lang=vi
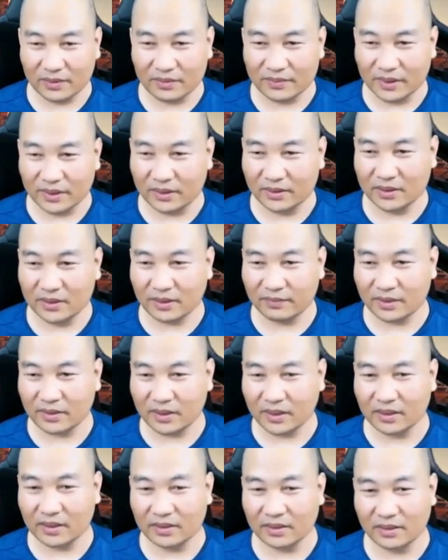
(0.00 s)
không? Mình check vào
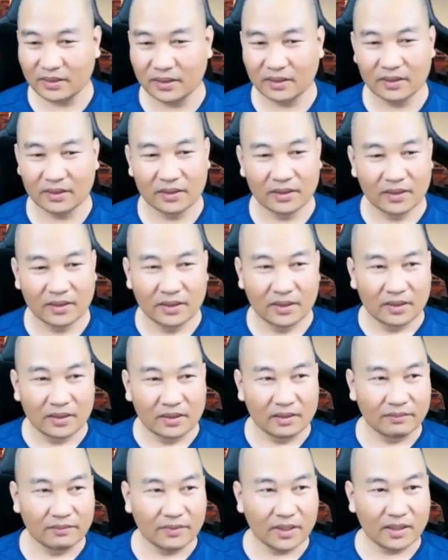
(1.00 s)
đây. Đấy.
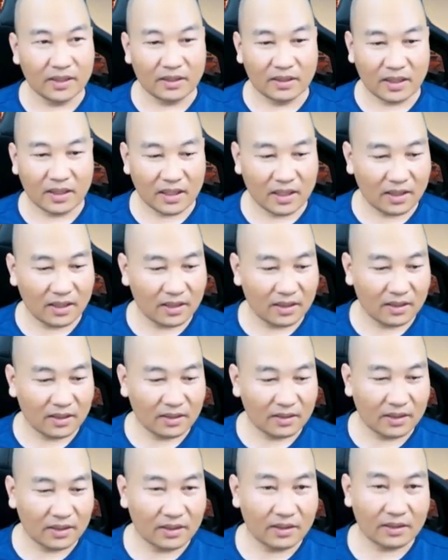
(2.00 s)
Như vậy là
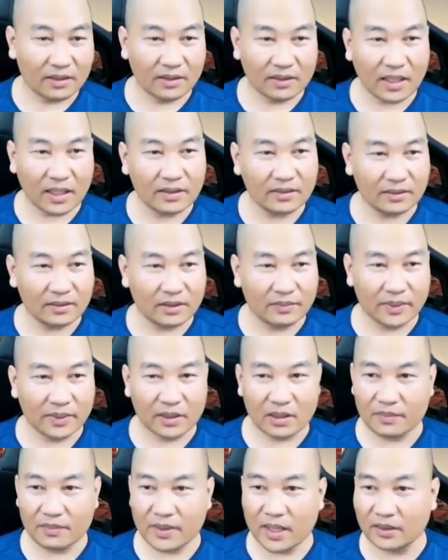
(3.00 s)
đấy là cái cách để
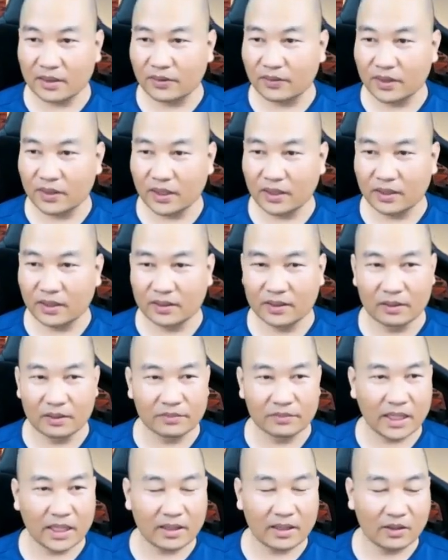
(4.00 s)
mà các bạn có thể
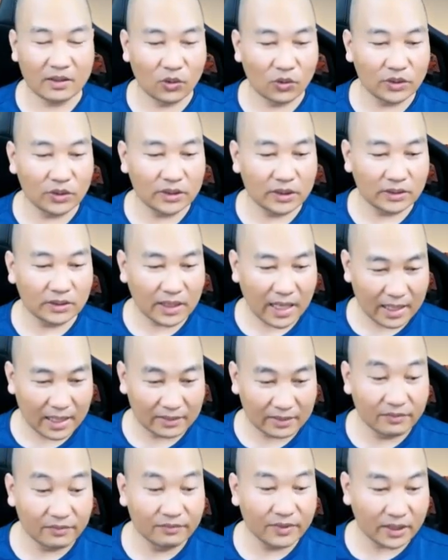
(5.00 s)
kiểm tra lỗi chính
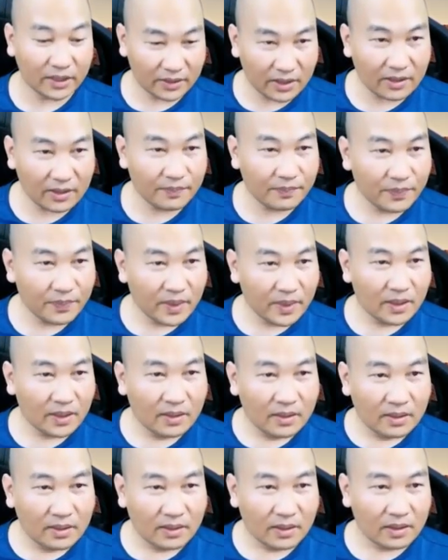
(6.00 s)
tả tiếng Việt nhé.
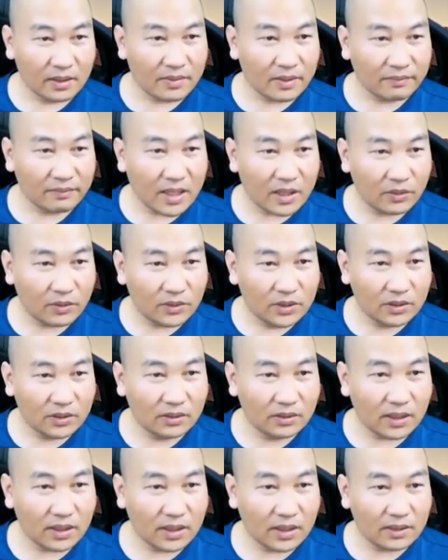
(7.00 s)
Đấy, các bạn vào
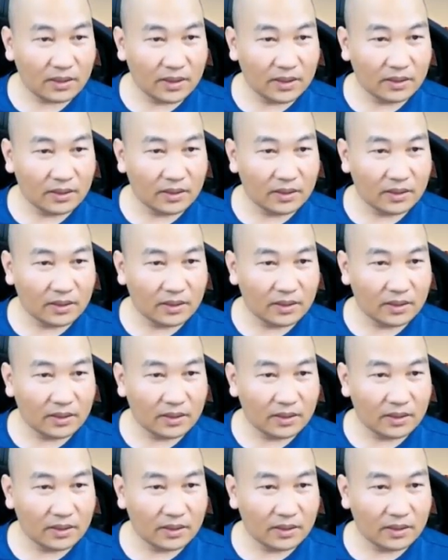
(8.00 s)
chữ là